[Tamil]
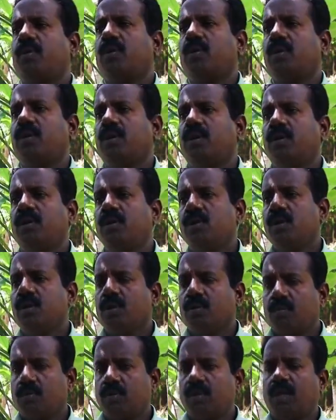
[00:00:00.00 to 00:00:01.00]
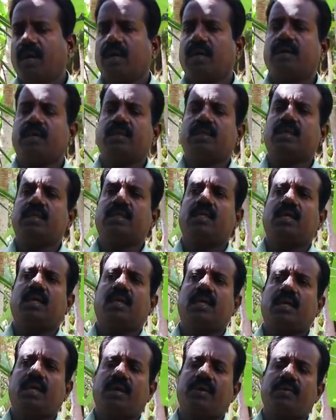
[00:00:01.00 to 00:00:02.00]
பொருளையும் உண்டாக்குறதுக்கு இந்த
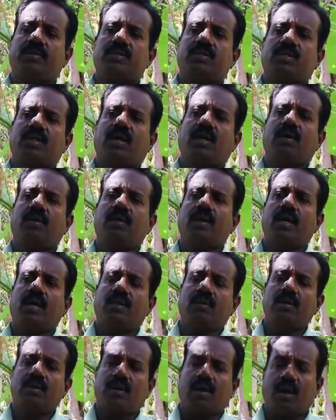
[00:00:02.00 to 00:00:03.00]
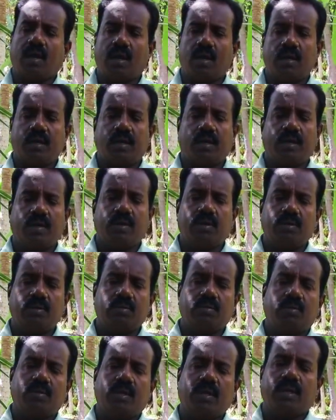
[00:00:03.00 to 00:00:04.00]
இயற்கை விவசாயம் அதுவும் கால்நடையுடன்
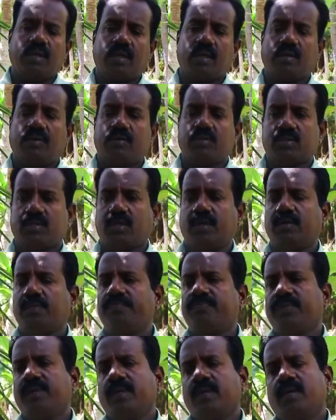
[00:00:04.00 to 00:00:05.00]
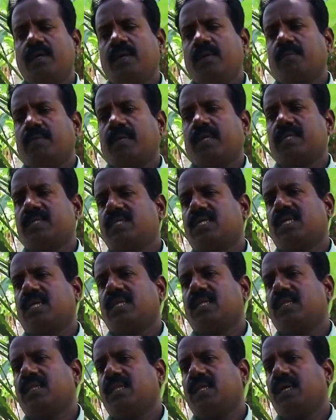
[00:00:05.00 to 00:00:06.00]
கூடிய இயற்கை விவசாயம்
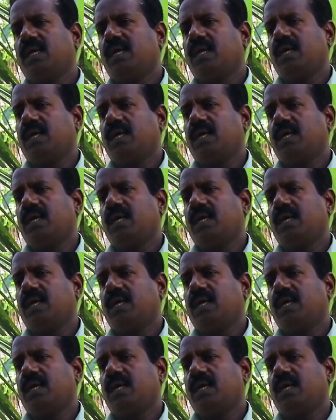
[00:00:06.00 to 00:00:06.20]
மிகச்சிறந்த